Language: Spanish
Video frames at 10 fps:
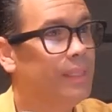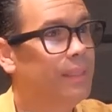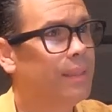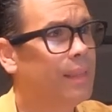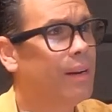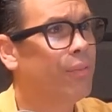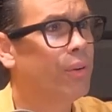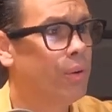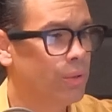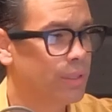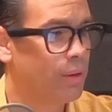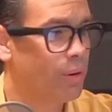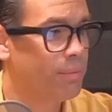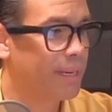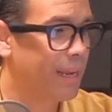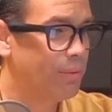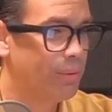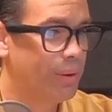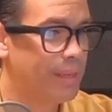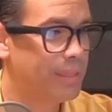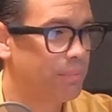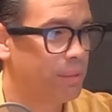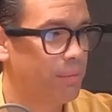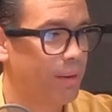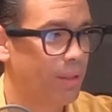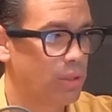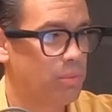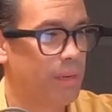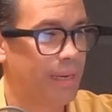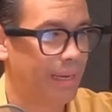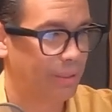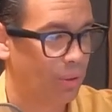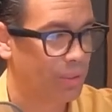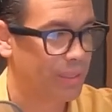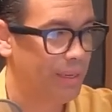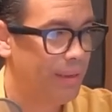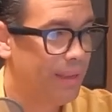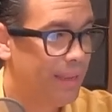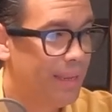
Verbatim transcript: Este teléfono salió al mercado en septiembre de 2014.